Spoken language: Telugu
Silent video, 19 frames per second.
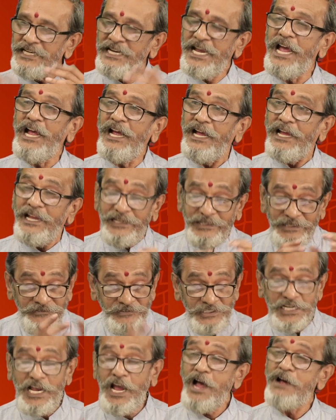ఇంకా
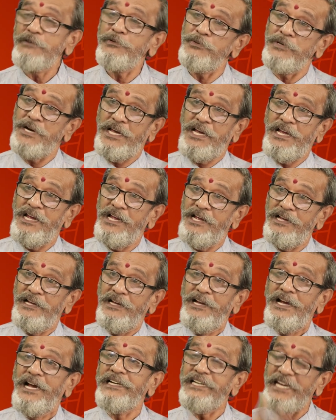ఇవి కాకుండా
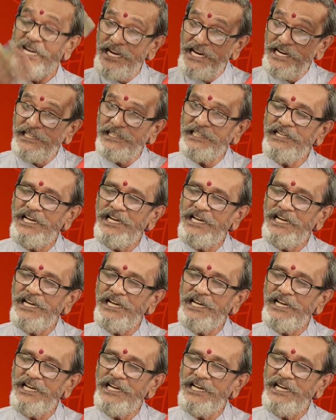అనేక